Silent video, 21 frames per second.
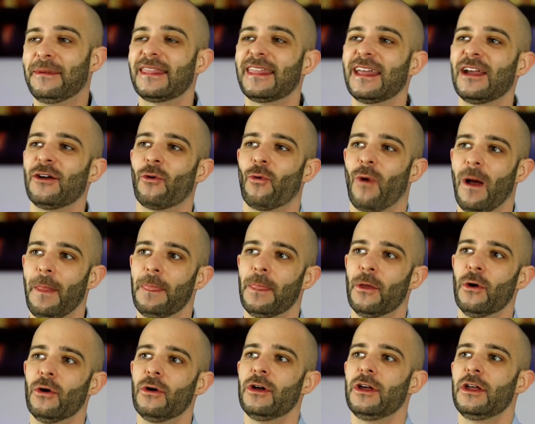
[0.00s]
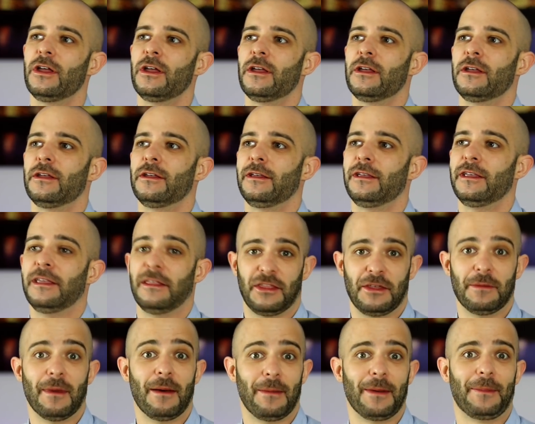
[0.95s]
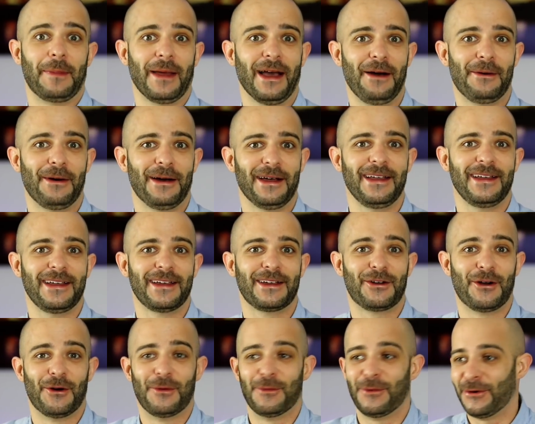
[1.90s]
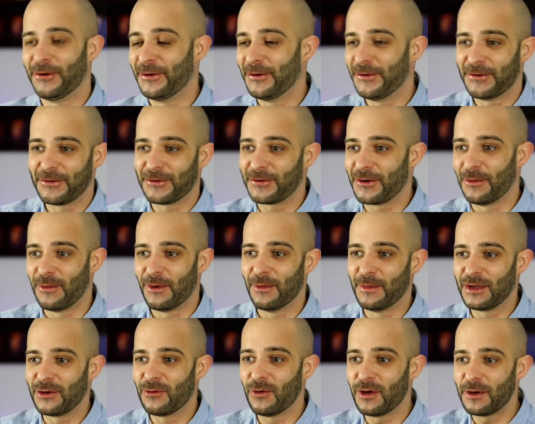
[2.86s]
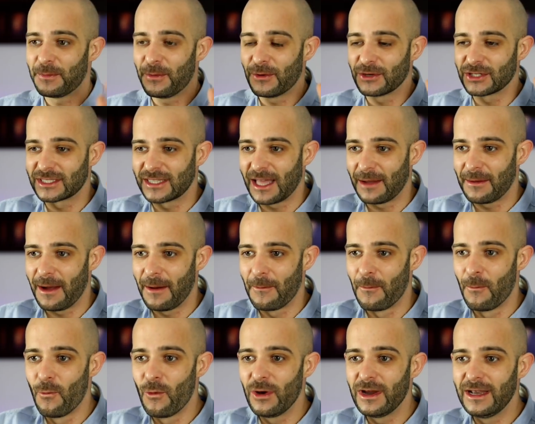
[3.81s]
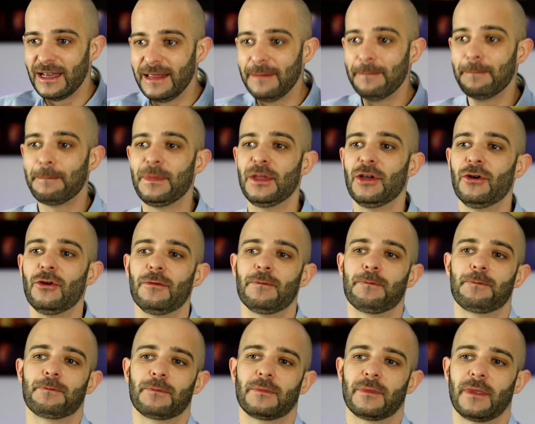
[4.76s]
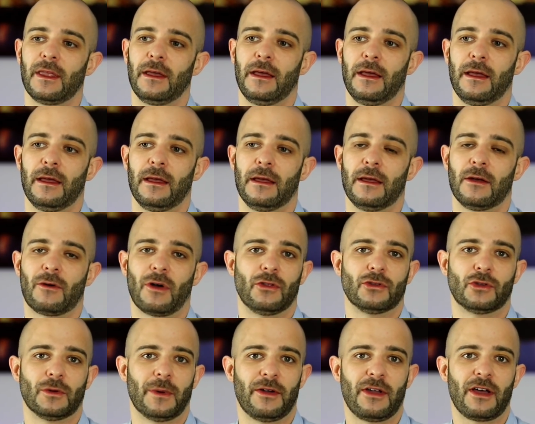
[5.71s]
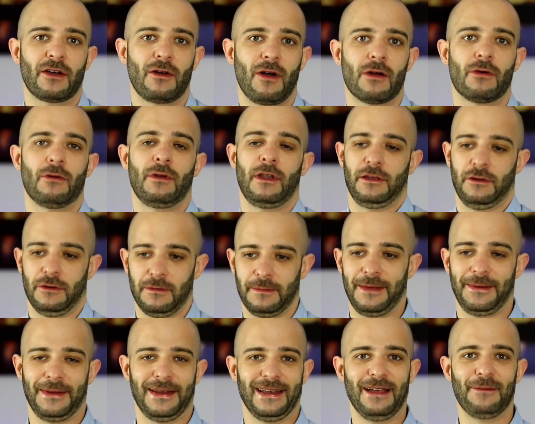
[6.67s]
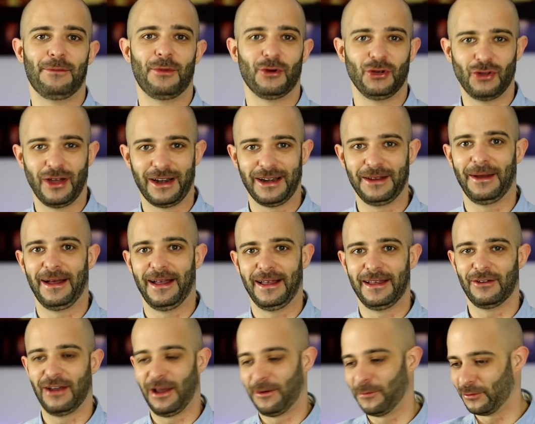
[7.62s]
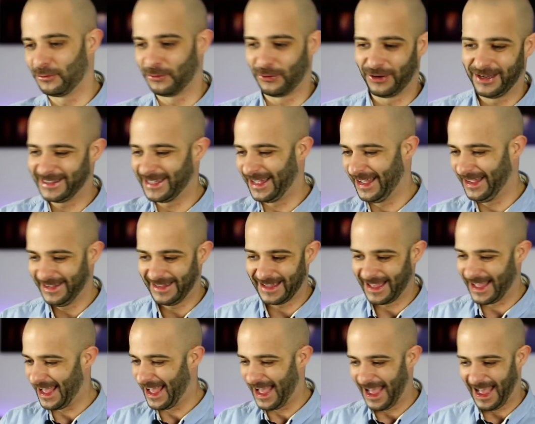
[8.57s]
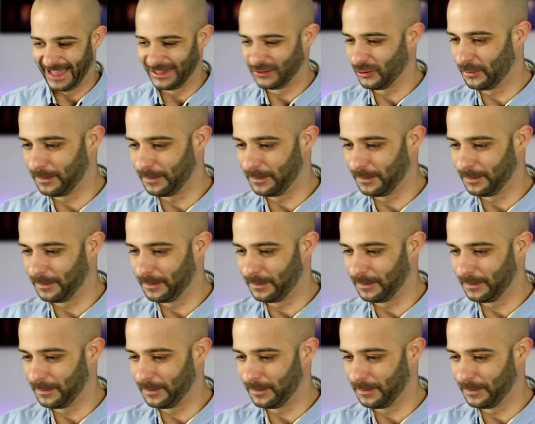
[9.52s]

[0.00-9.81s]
vez en cuando. Y encima me pegaba, ¿eh? Como, como mi cuerpo estaba muy limpio, eh, cuando tomaba una Coca-Cola yo me venía un poquito arriba, eh, con las burbujitas ahí a